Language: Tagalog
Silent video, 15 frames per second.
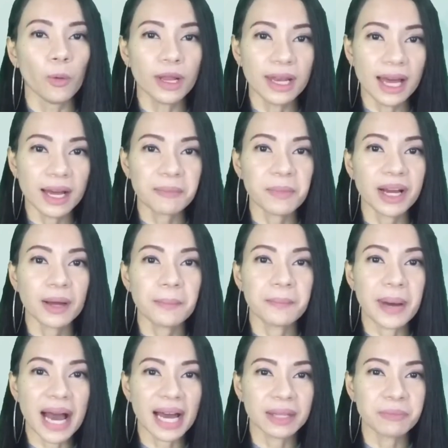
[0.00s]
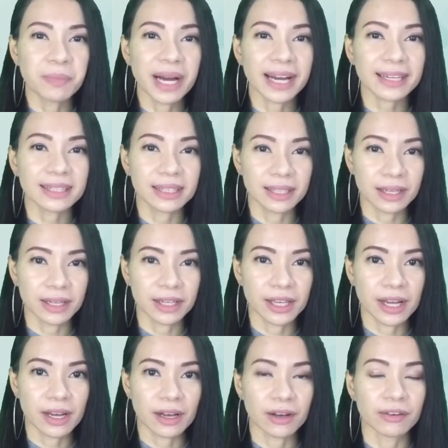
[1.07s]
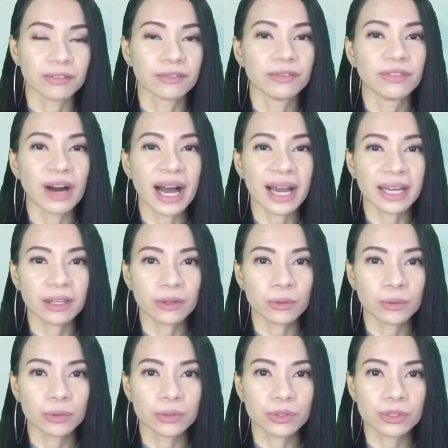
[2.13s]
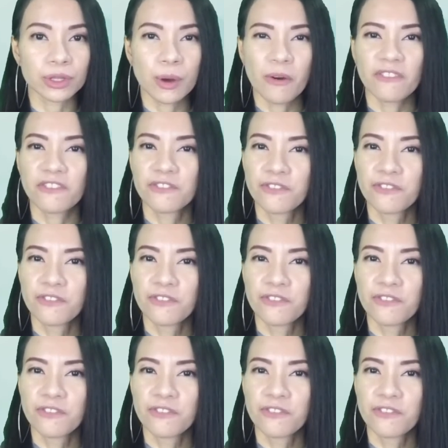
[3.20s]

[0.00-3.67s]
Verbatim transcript: Walang mga bad bacteria, virus,